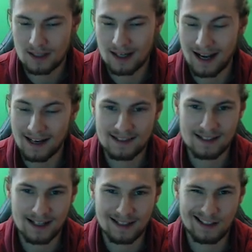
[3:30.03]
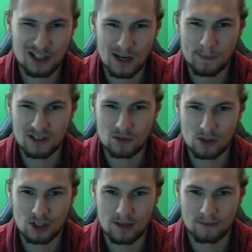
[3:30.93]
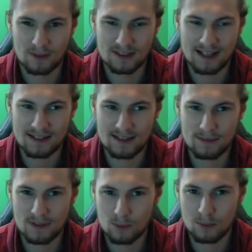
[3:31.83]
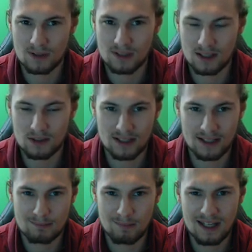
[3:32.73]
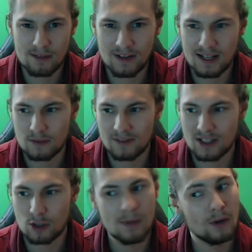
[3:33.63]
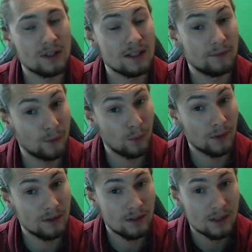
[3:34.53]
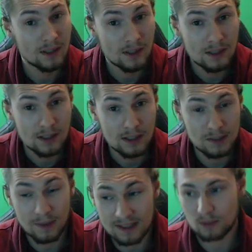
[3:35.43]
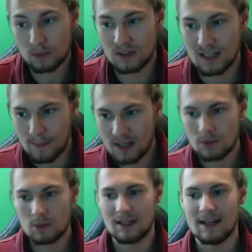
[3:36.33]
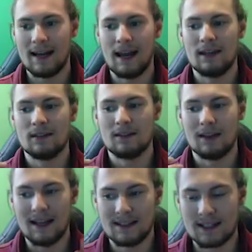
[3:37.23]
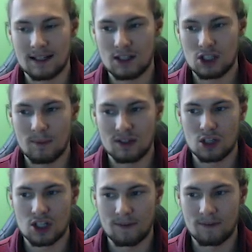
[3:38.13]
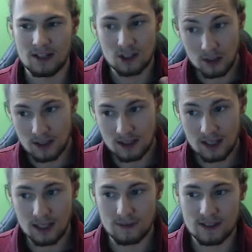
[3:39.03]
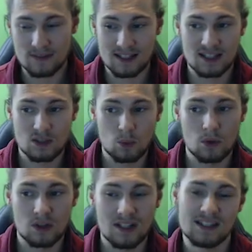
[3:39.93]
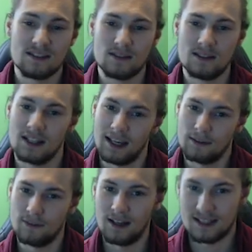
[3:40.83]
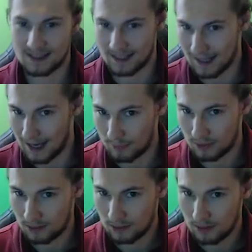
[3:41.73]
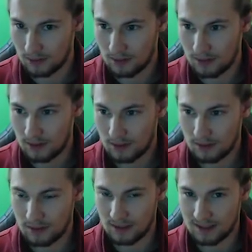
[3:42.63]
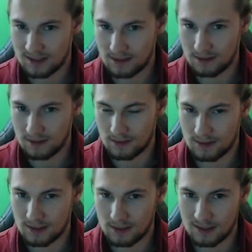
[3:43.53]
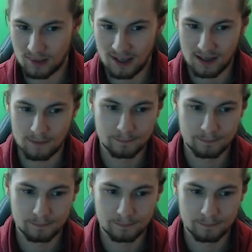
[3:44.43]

einzigartige Champions zu erschaffen. Das heißt, sie versuchen sich aus der ganzen Medienwelt und was auch immer und ihren Foren Inspiration zu sammeln und dann einen einzigartigen Champion zu erschaffen, eine neue Idee, etwas, was es so noch nicht direkt vielleicht gab. Das äh, ist der Plan.